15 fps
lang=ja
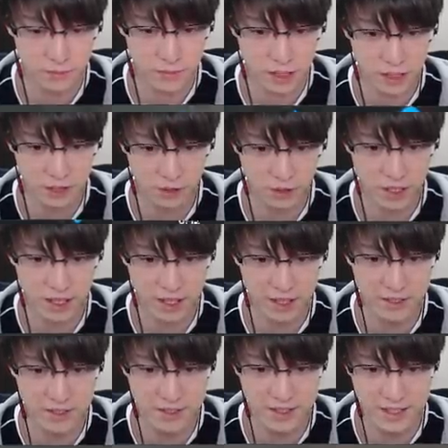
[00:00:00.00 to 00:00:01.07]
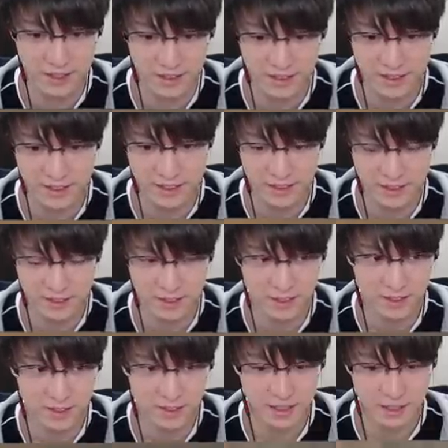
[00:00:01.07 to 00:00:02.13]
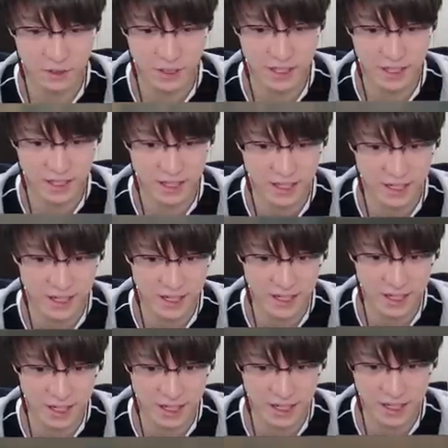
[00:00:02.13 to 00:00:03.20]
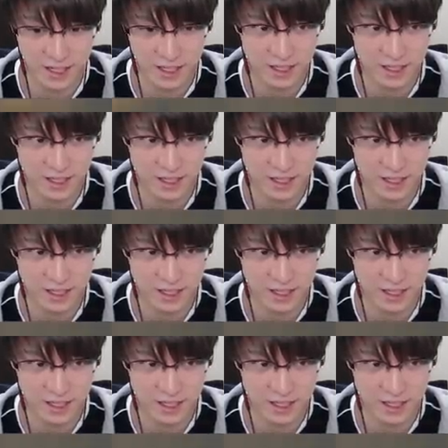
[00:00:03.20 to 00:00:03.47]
一人だけ映ってる。一人だけかー。